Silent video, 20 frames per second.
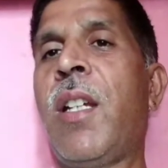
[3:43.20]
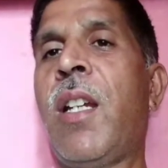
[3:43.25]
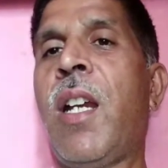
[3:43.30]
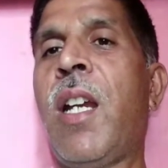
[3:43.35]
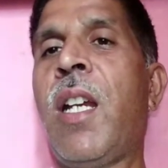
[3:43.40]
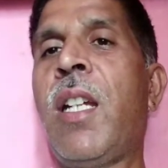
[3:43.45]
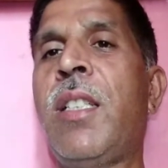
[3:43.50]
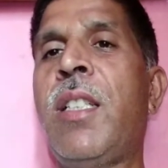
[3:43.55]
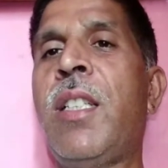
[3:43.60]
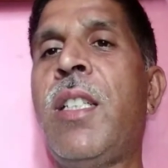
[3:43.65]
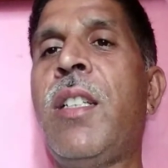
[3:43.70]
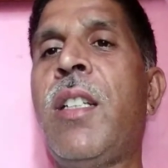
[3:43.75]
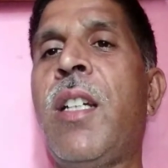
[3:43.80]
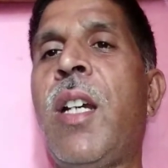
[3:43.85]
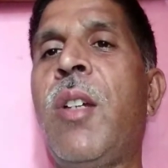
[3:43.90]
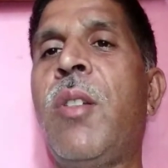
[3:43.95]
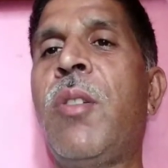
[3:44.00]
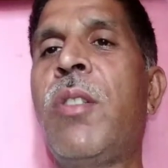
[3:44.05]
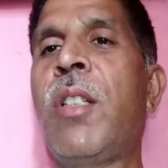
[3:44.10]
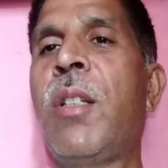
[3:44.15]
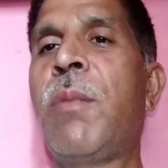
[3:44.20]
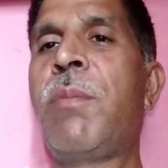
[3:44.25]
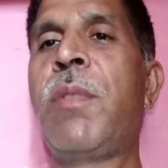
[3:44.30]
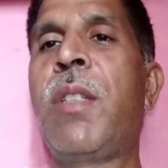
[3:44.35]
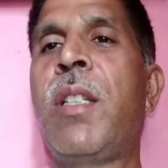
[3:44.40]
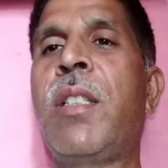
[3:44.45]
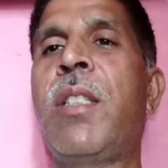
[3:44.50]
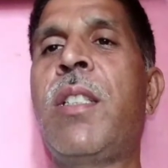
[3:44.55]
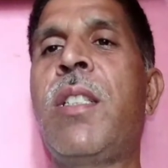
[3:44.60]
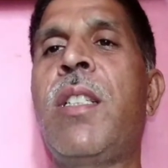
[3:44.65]
आखिर और कब
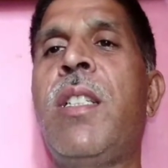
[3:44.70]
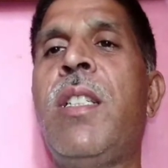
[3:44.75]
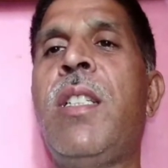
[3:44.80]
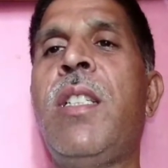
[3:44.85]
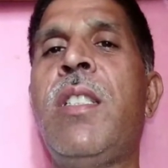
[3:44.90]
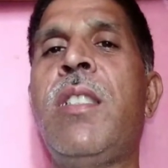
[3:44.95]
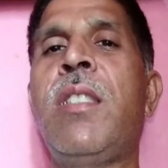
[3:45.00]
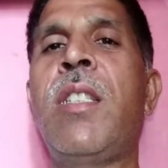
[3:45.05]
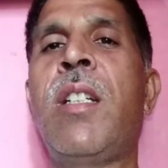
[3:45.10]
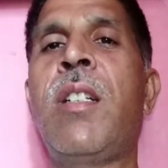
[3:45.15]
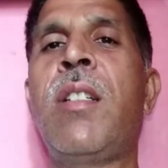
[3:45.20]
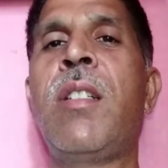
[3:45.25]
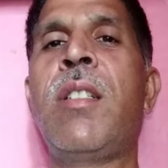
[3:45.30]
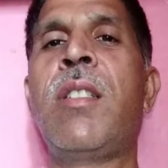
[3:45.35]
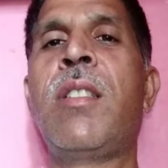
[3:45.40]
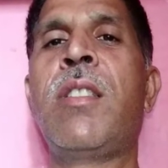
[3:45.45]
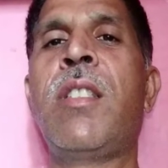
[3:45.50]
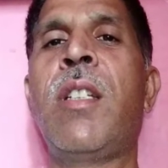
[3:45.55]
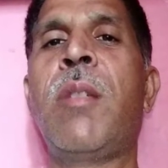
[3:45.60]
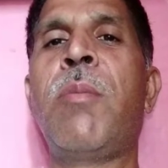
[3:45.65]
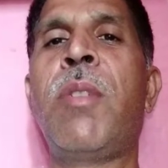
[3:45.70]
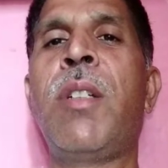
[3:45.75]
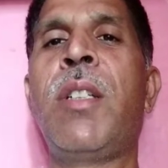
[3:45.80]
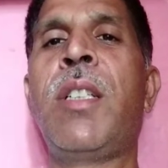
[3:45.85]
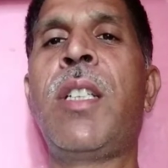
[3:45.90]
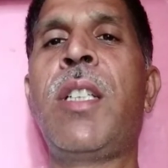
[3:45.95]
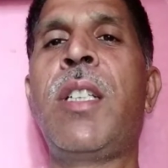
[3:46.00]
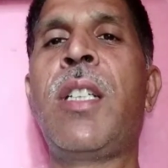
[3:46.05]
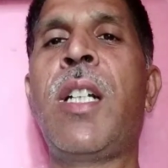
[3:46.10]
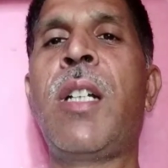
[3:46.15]
तक इस तरह सब्र
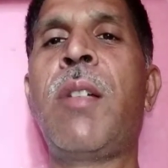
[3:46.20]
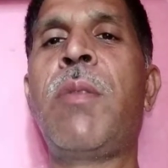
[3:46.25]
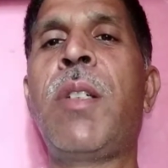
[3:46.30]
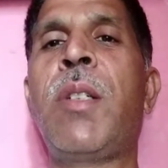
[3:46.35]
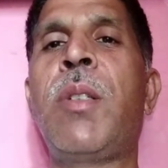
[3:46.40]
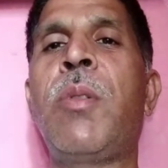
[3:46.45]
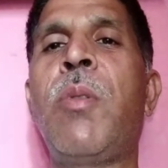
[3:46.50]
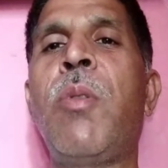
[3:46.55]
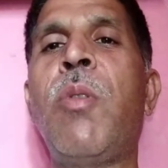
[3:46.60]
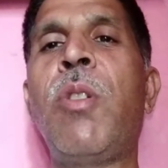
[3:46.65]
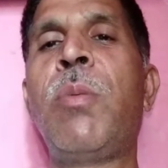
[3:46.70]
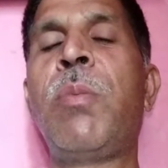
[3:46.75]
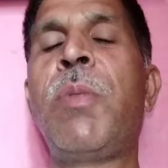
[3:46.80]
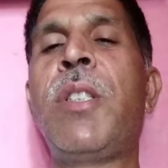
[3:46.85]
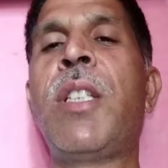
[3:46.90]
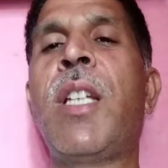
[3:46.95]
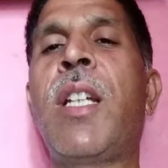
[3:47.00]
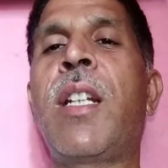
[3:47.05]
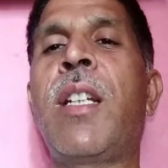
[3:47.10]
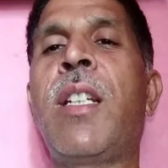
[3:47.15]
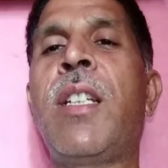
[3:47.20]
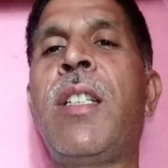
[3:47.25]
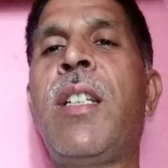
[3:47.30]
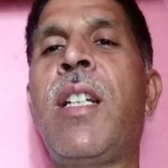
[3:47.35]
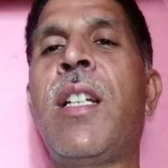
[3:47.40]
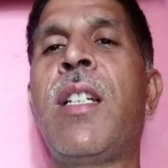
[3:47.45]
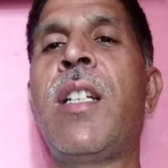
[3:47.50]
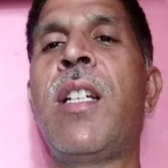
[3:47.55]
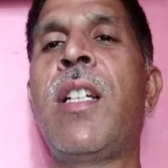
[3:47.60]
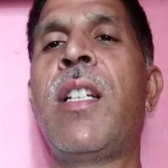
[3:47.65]
के कड़वे घूट पीता
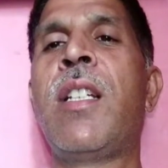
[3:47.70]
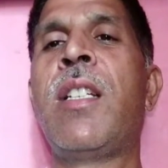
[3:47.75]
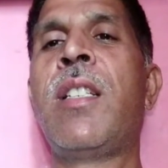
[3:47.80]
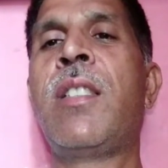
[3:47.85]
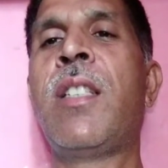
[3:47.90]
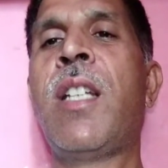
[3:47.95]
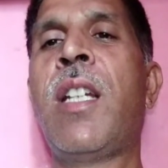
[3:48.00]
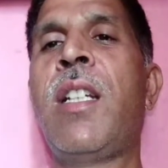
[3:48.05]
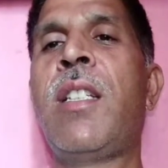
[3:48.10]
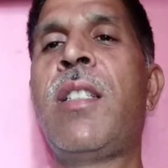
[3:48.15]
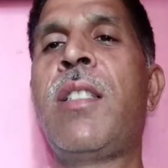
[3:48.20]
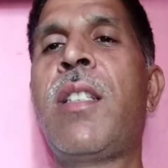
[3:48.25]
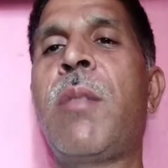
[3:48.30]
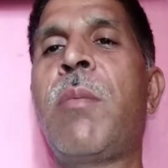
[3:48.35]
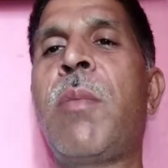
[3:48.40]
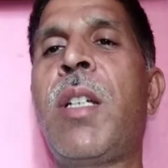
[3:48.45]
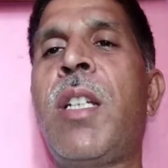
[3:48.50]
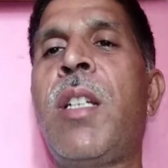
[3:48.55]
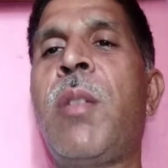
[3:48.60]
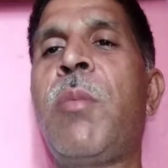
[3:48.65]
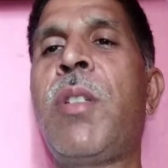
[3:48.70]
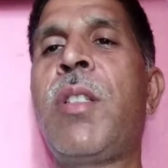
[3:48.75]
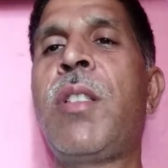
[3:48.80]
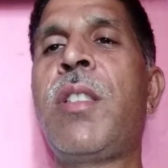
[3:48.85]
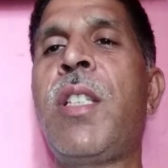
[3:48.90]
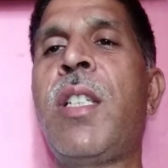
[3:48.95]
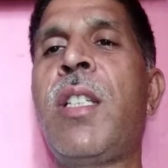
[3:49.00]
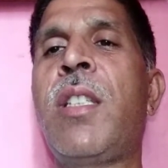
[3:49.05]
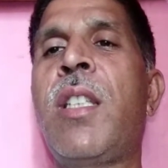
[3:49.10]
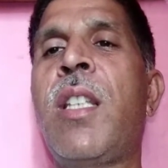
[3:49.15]
रहेगा सारे जमाने में
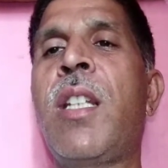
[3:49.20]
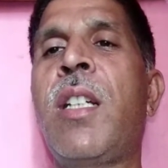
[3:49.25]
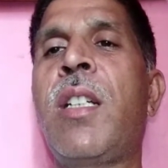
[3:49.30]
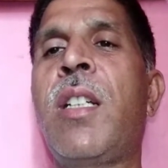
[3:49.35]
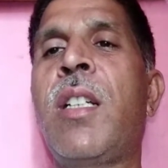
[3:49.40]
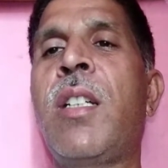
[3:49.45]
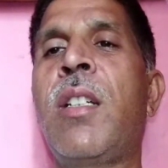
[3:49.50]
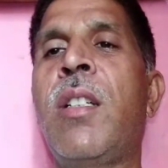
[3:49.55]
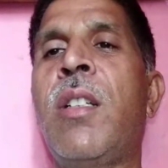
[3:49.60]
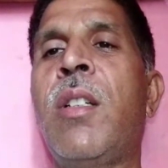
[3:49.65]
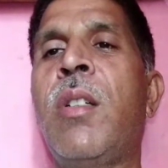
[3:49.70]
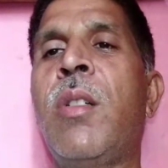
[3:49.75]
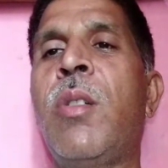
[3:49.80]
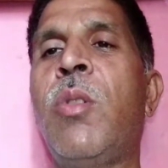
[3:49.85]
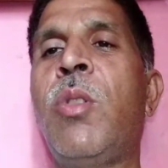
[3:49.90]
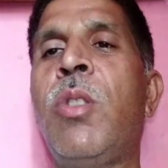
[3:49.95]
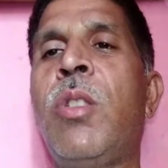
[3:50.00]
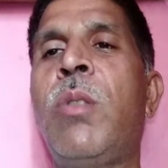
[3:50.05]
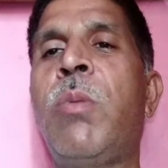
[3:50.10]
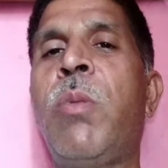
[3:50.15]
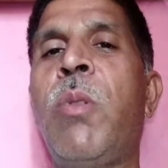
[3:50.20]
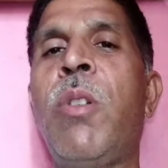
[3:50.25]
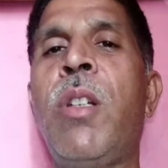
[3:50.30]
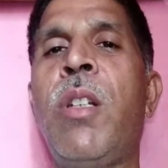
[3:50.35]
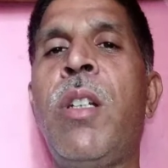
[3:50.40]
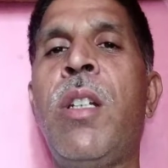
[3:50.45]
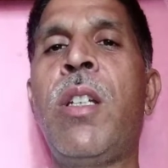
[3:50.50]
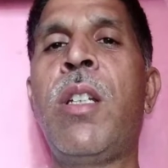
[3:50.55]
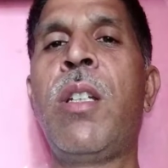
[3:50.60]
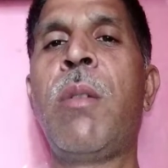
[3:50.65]
चेतना का उत्फुल्ल
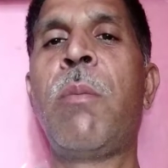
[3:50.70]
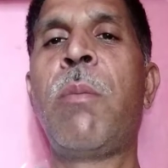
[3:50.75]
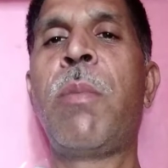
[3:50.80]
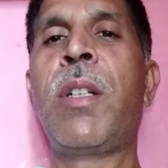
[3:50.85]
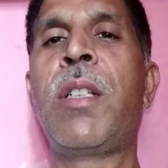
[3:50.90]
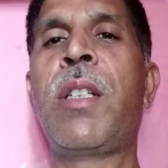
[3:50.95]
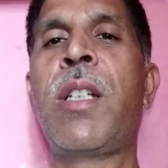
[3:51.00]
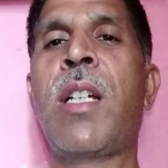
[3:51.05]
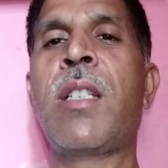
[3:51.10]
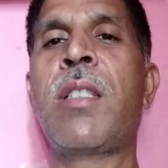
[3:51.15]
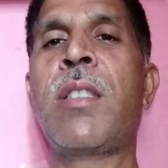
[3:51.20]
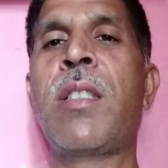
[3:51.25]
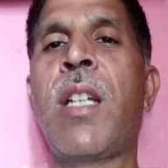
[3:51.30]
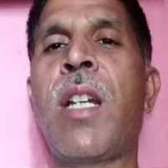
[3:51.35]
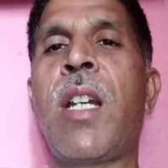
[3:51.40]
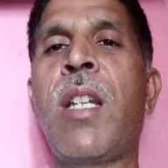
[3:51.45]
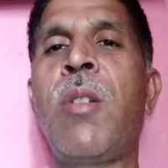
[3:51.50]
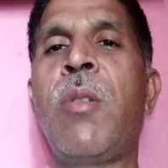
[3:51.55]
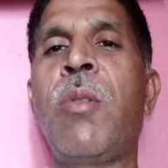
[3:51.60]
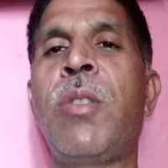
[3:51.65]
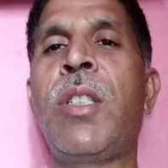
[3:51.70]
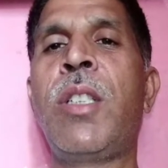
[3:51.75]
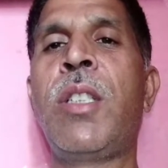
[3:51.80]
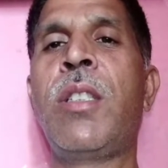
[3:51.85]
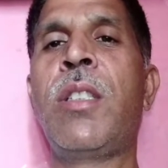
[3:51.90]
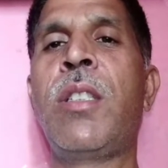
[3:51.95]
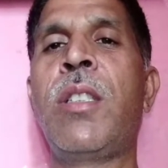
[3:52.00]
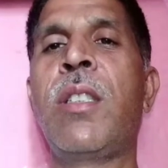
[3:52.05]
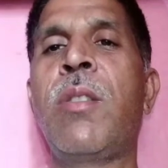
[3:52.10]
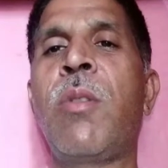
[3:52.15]
प्रकाश आलोकित
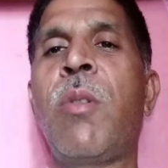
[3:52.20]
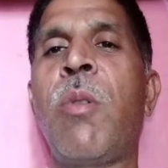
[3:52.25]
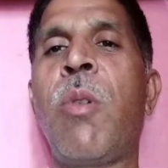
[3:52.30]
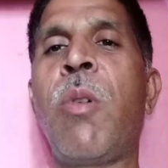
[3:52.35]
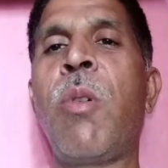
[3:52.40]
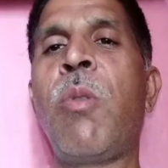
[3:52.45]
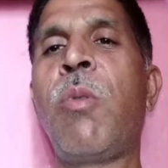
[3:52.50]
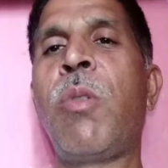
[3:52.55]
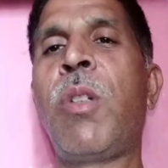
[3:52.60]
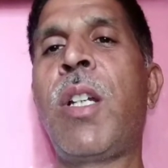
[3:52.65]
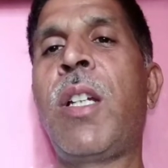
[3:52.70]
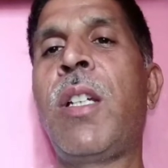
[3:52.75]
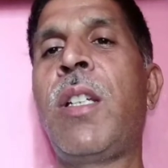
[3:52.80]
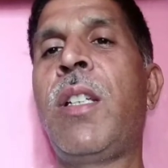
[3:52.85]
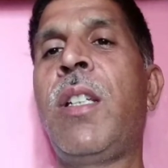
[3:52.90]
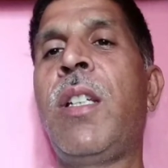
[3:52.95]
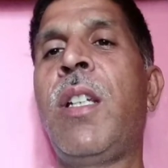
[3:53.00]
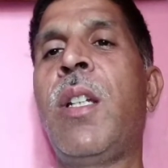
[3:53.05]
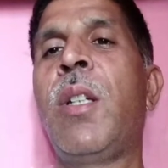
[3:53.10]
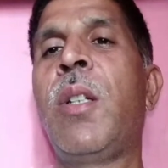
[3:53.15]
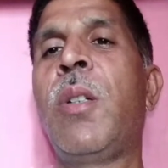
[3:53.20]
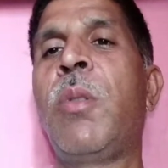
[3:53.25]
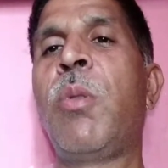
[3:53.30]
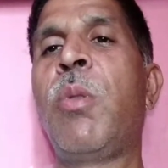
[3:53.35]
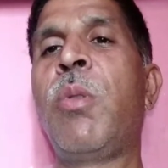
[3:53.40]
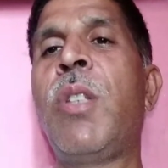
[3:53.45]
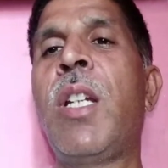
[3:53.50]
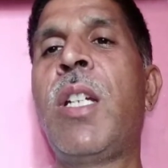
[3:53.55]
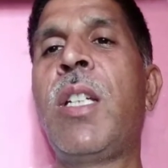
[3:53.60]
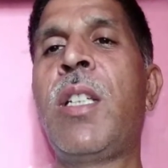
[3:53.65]
हो उठा है
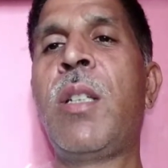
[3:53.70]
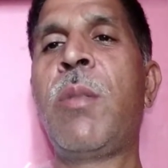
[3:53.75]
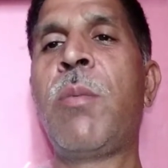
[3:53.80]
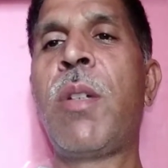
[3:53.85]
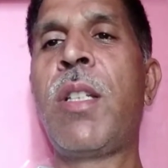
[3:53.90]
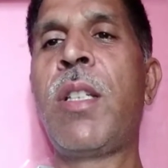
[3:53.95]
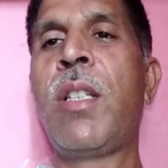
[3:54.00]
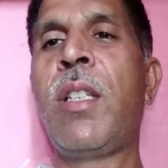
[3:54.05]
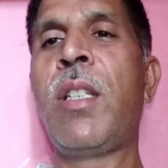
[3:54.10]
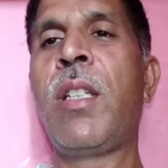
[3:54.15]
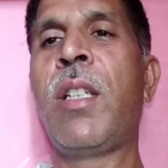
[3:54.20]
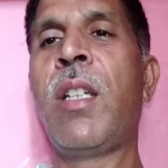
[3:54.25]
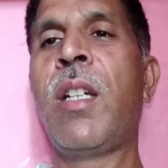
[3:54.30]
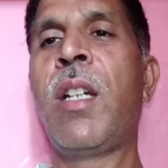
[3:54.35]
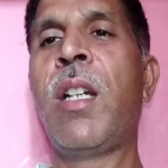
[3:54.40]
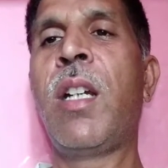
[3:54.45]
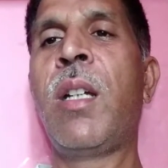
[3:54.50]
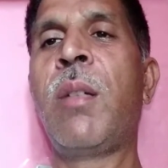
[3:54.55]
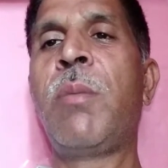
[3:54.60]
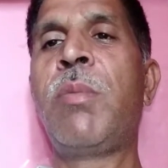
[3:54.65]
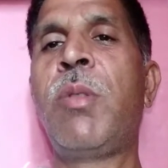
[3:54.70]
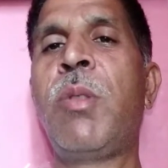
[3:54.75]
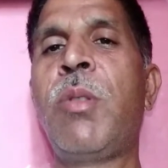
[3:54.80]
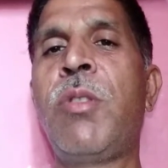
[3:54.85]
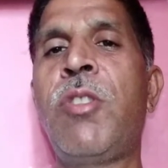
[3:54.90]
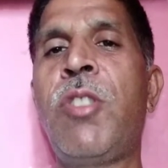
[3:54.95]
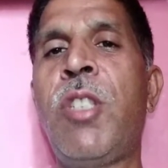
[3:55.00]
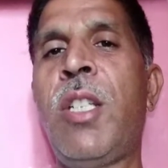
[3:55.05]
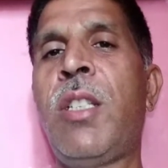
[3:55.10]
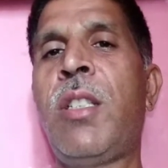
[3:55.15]
खुदा के बंदे अब तो
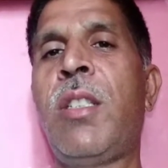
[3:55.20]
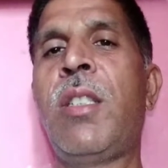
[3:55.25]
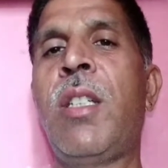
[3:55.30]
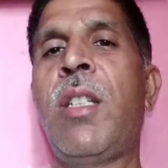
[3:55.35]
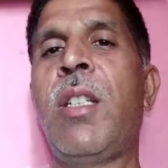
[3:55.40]
चेत